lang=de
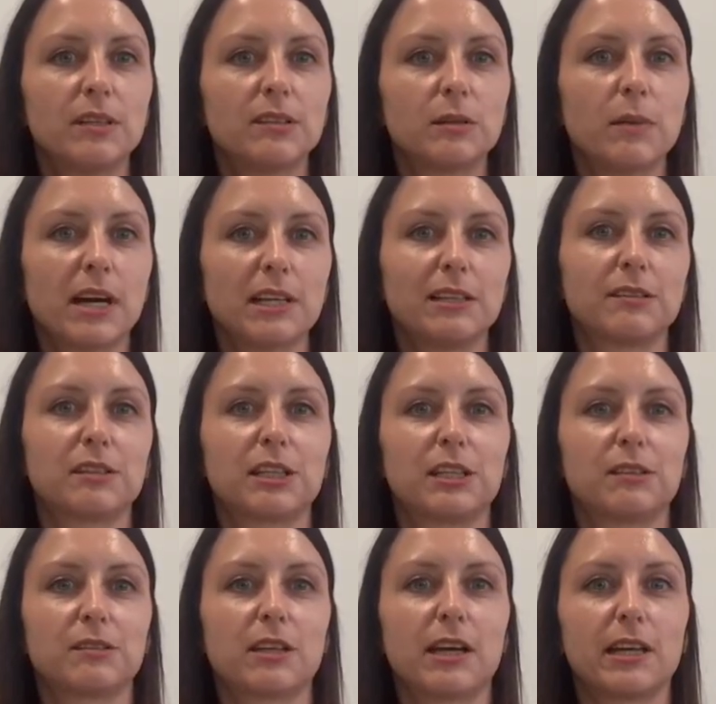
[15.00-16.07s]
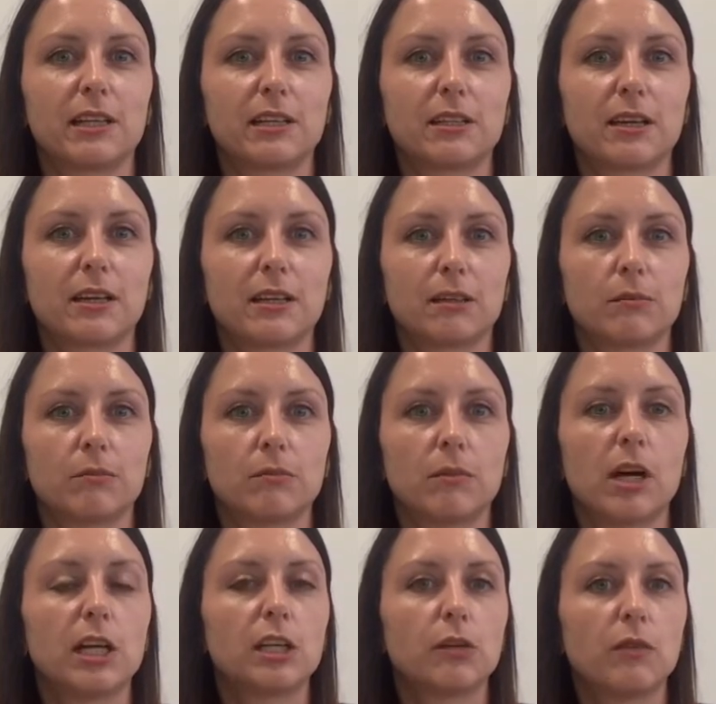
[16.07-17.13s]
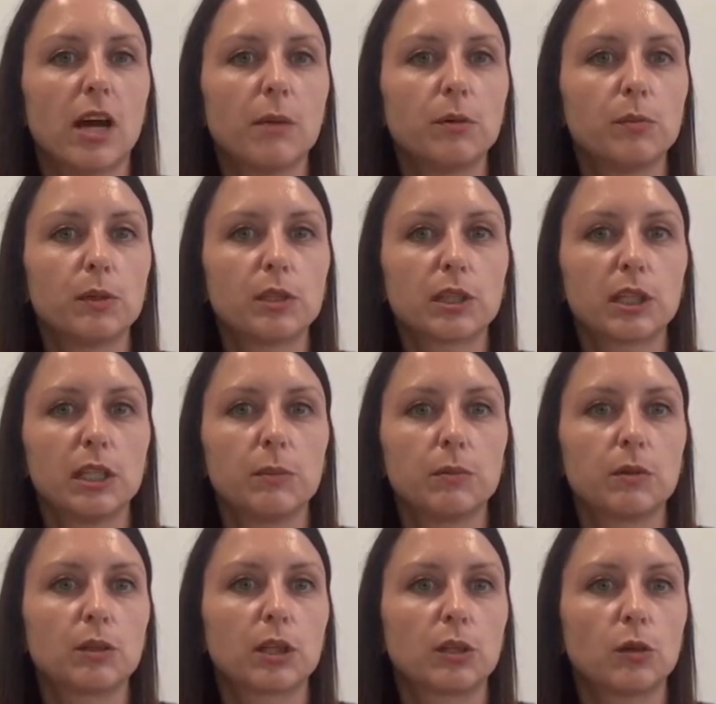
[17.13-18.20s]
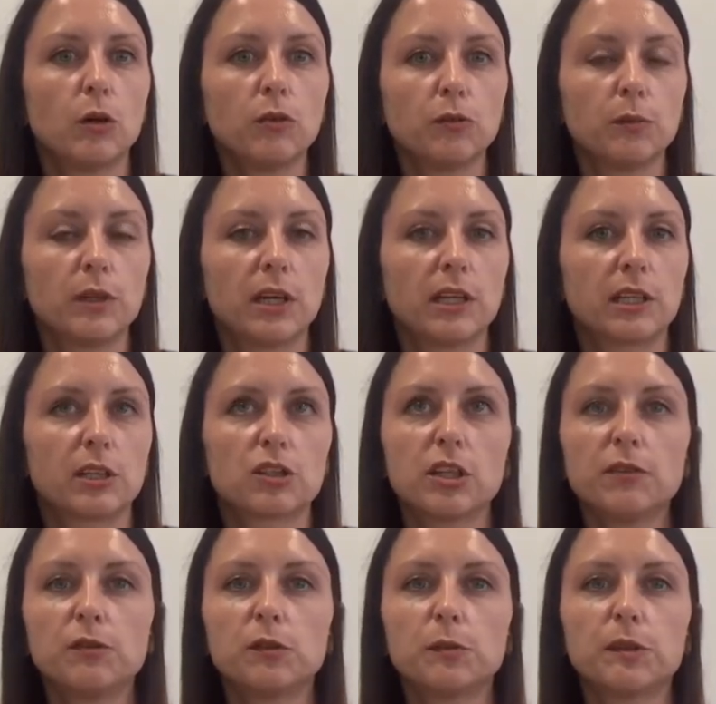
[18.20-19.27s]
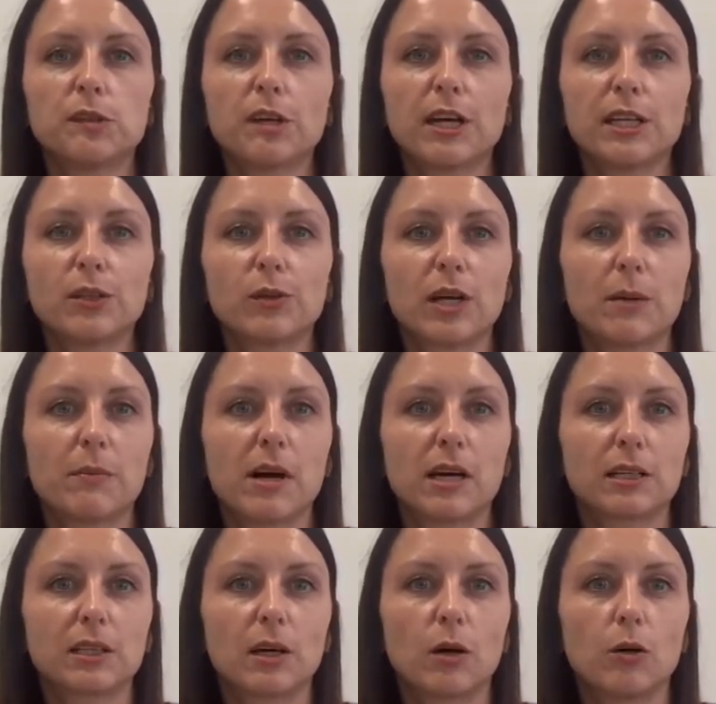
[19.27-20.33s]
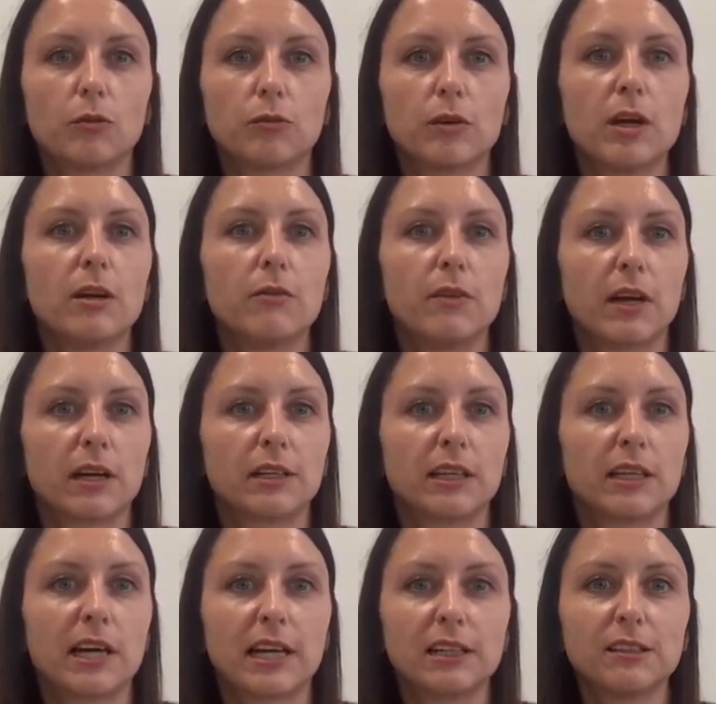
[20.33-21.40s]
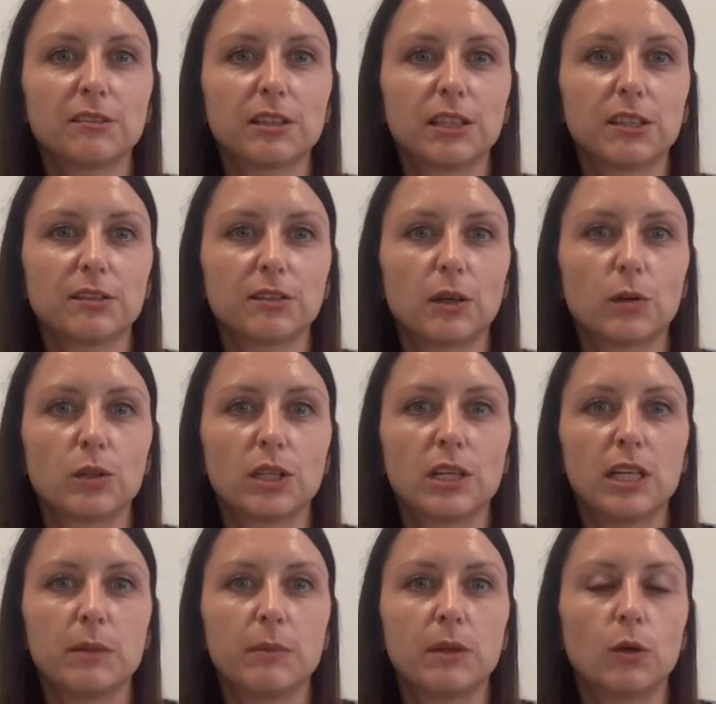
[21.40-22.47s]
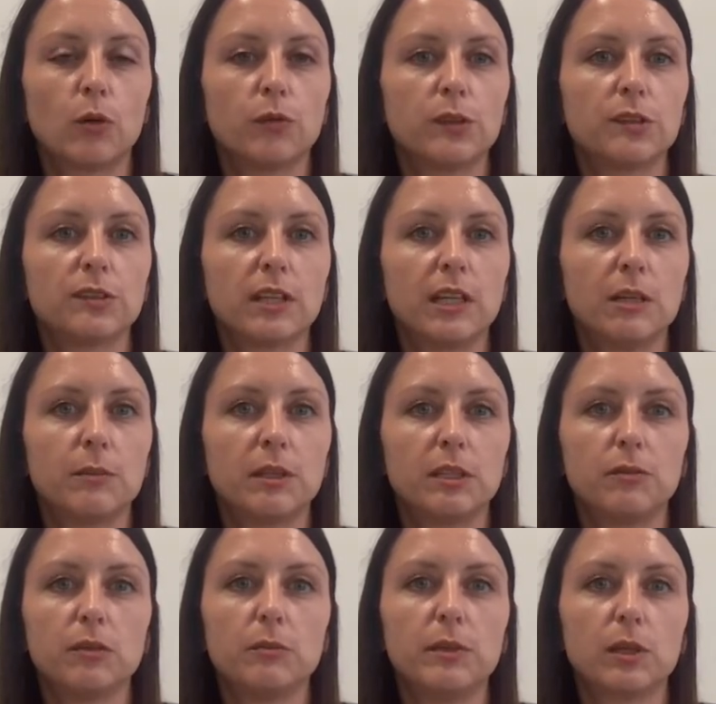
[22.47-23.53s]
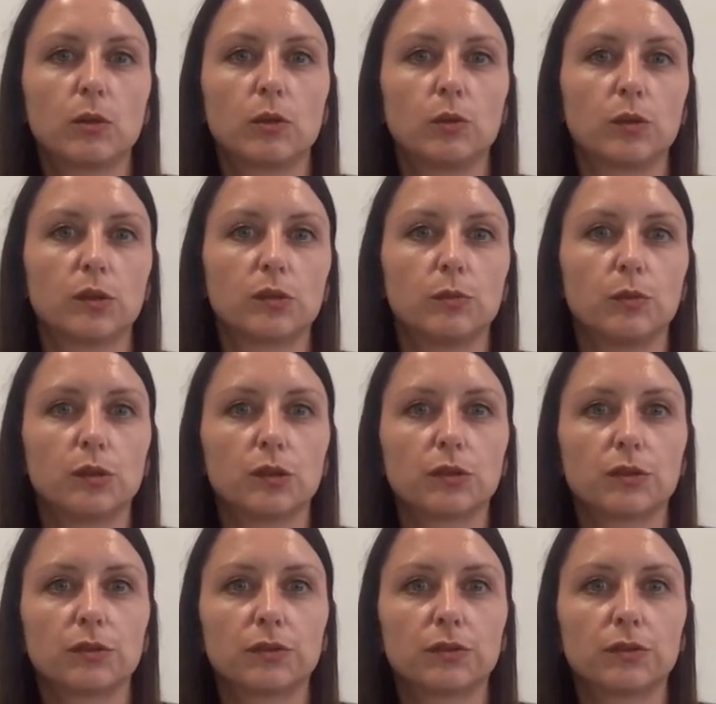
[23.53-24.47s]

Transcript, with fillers: ist im Handelsregister eingetragen. Ein Gewerbebetrieb tritt oft mit einer Geschäftsbezeichnung am Markt auf, während ein Handelsregisterunternehmen offiziell immer die Firmierung nutzen muss.